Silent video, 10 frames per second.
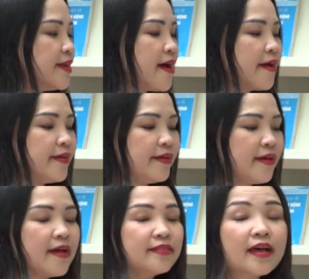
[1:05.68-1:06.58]
đại
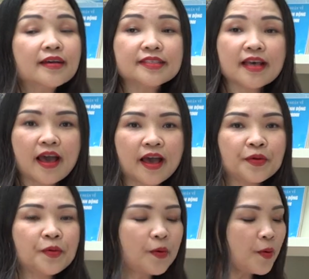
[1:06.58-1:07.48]
Tác giả
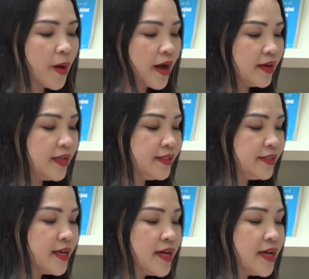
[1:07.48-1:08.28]
Đỗ Hoàng Linh,